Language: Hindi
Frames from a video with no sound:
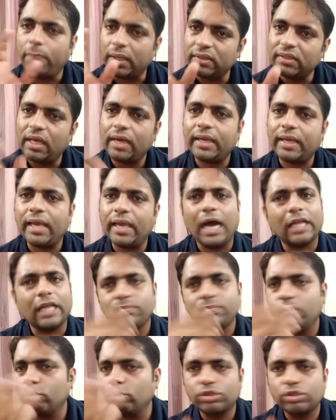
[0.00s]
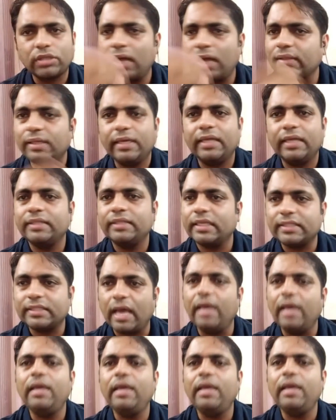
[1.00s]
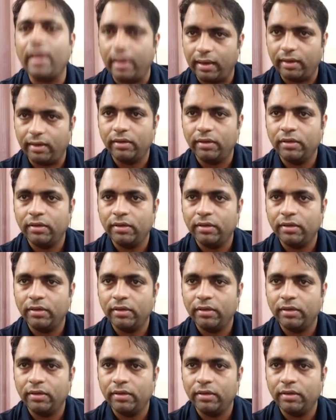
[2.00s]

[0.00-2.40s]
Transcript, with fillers: बंदर के हाथ में उतरा देने जैसा ही है